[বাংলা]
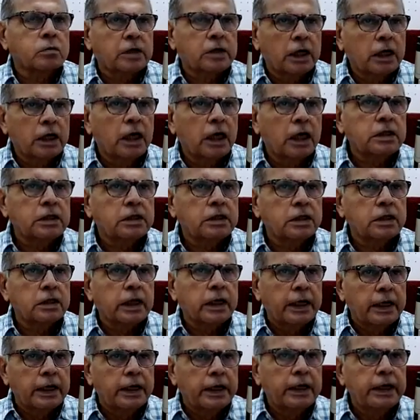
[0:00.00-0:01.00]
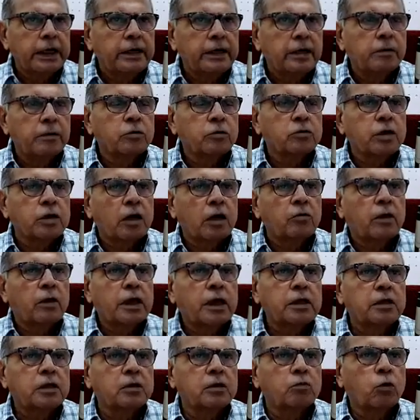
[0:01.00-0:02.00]
চেলা আছে কেলে এবং তার
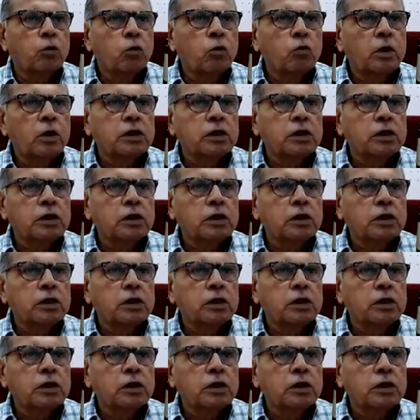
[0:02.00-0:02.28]
বাড়িতে বউ